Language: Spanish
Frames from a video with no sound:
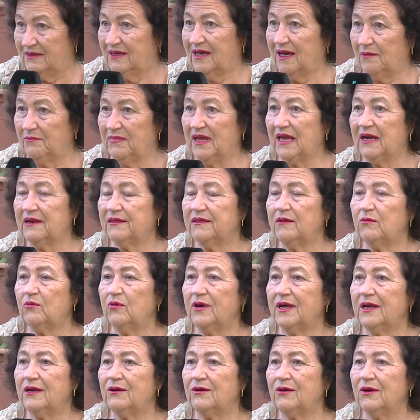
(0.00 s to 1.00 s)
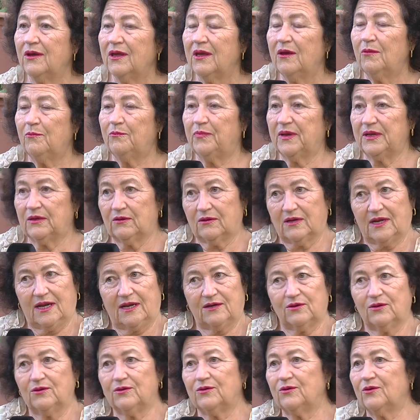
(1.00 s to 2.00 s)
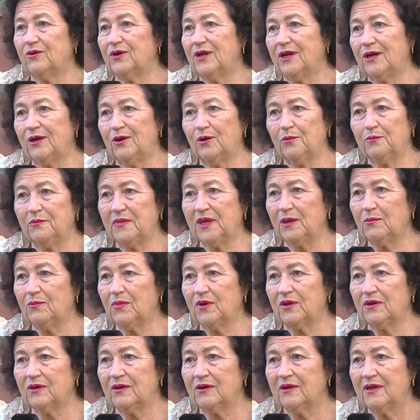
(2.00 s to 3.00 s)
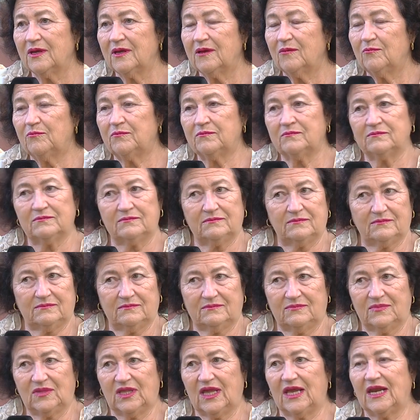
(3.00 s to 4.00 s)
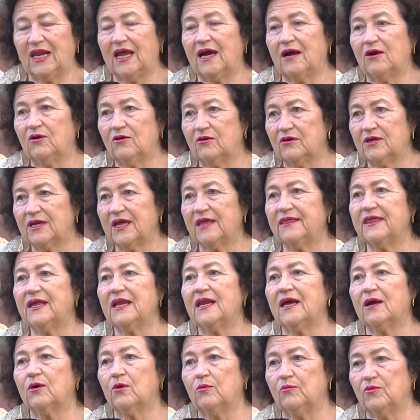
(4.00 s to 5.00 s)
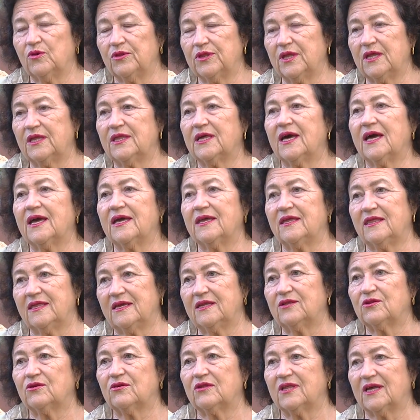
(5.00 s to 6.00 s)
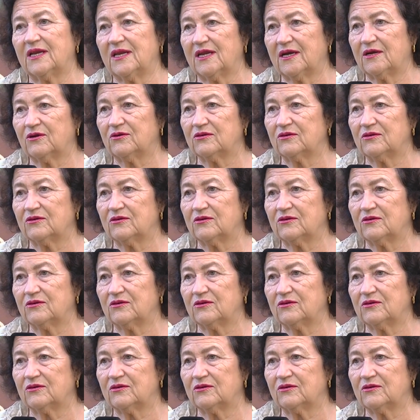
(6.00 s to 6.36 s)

cambiar de vuelo, pero claro, no es lo mismo mm, de las horas, de la comodidad y de todas las